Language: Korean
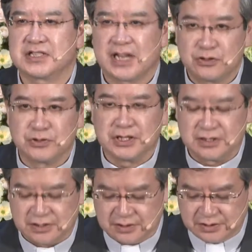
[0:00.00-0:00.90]
자유인,
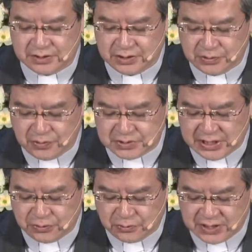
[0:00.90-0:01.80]
그리고
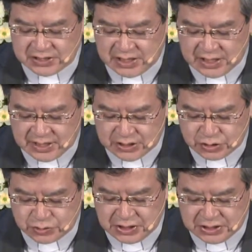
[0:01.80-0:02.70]
자유롭게 사랑할
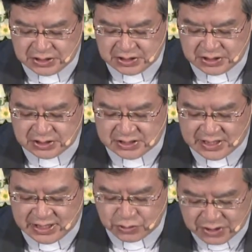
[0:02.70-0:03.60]
수 있는
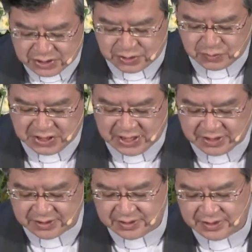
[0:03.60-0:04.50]

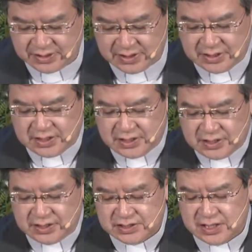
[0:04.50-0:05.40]
자유인들입니다.
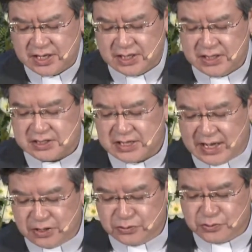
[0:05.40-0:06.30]
이제 이
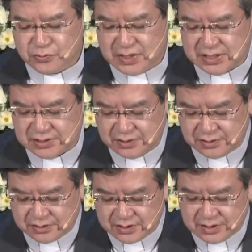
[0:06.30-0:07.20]
자유를
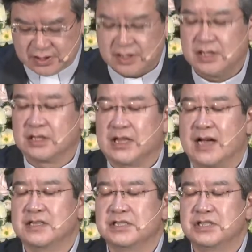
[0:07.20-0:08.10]
위해서
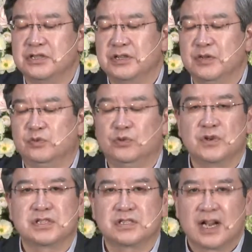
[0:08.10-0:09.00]
당신들이
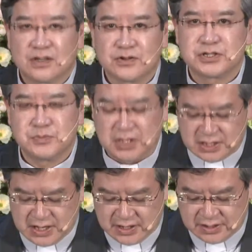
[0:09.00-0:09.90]
무엇을 할
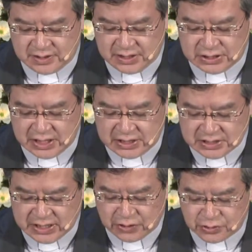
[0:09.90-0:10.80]
것입니까? 이제 이
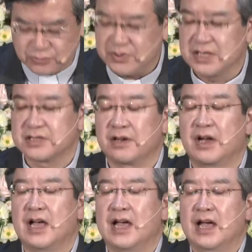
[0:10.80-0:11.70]
자유를 위해서
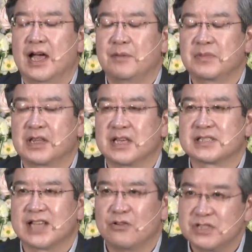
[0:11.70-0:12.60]
함께
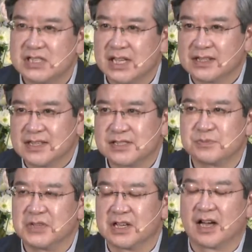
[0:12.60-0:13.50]
싸우지
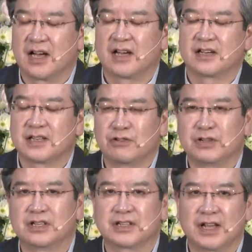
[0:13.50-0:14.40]
않겠습니까? 라고
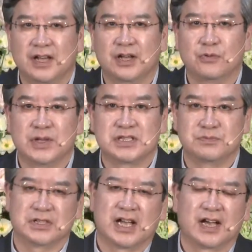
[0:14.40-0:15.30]
이렇게
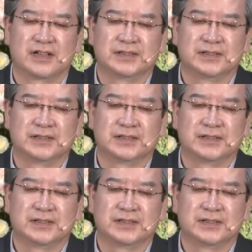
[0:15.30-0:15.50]
외칩니다.